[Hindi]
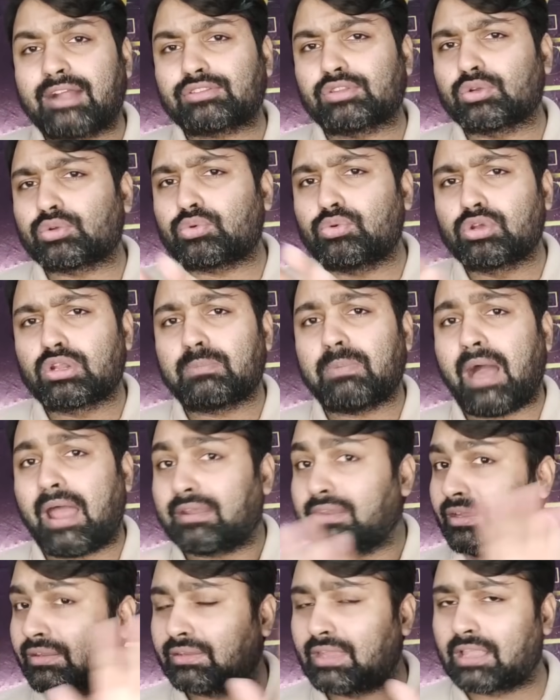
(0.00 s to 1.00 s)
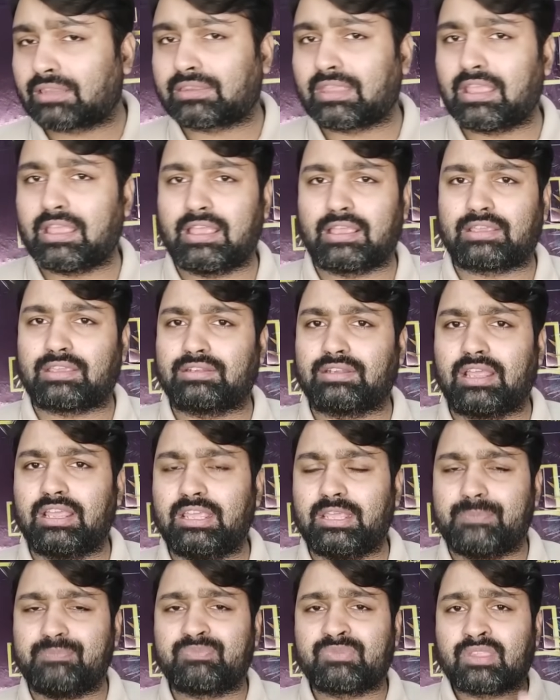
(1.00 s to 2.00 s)
भक्त कुर्बानी देते हैं कि
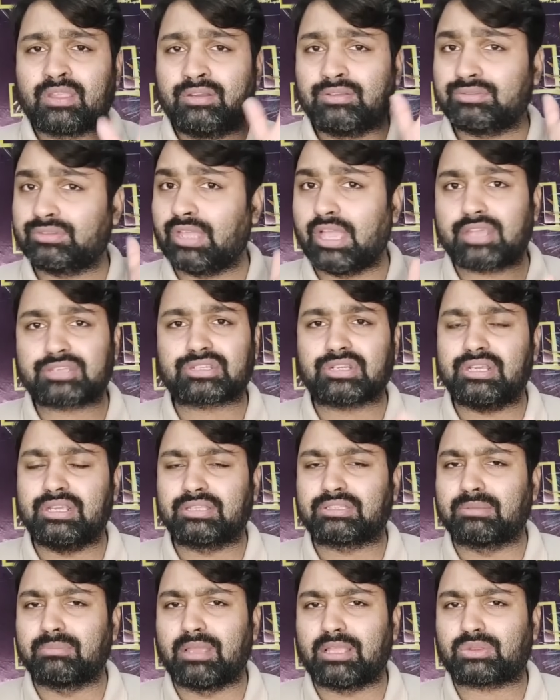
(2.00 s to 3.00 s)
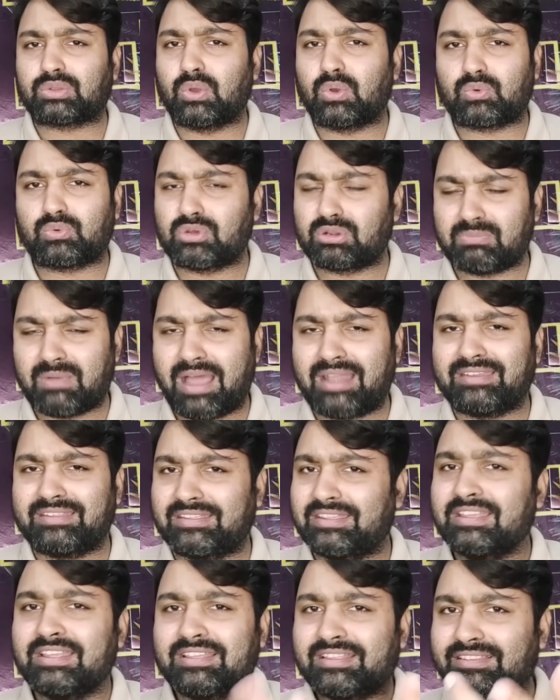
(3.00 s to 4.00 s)
नहीं देश हित में तो
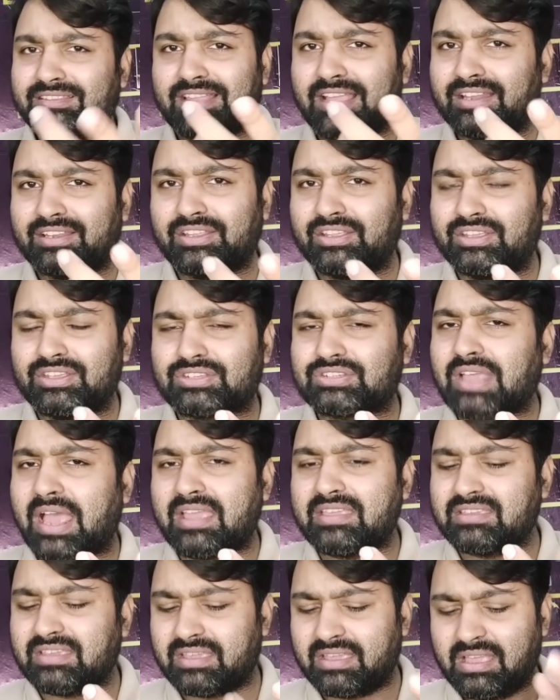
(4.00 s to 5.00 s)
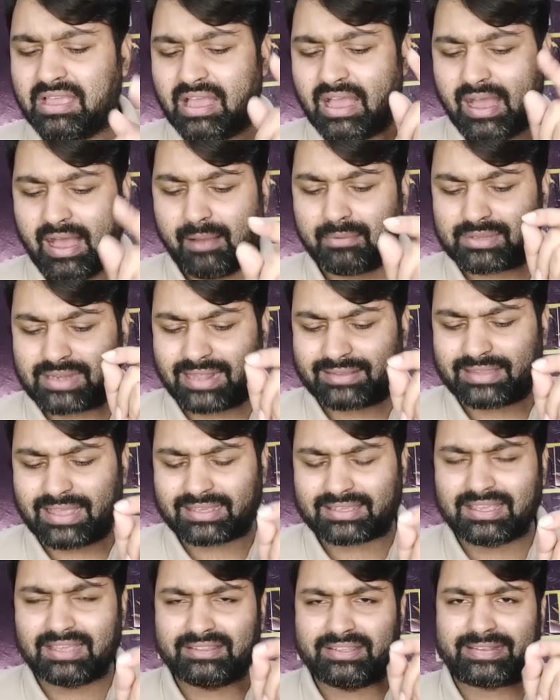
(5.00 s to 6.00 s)
कुर्बानी देनी ही चाहिए अब जरा
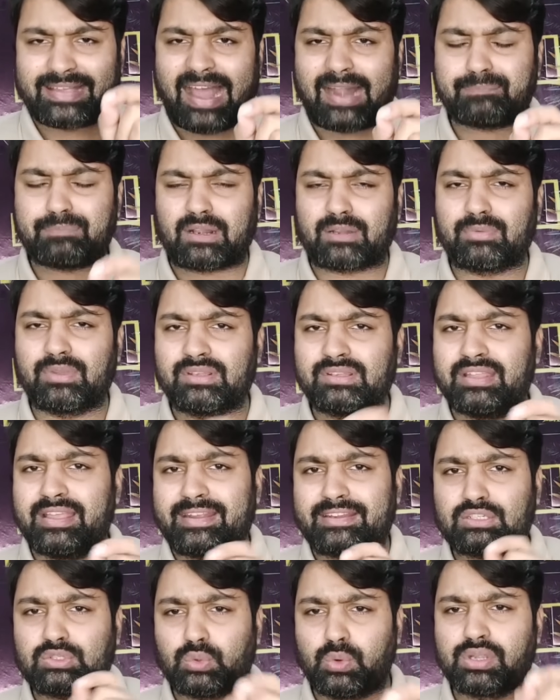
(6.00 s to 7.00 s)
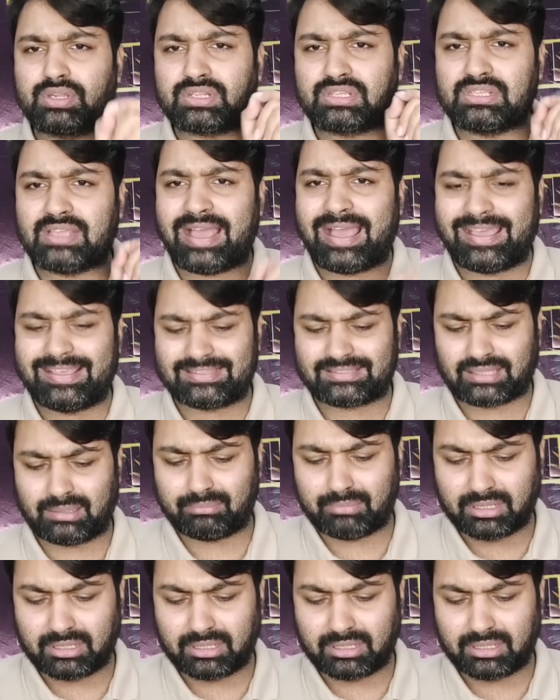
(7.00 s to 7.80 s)
देखिए निगार प्रवीण ने एक ट्वीट किया है इस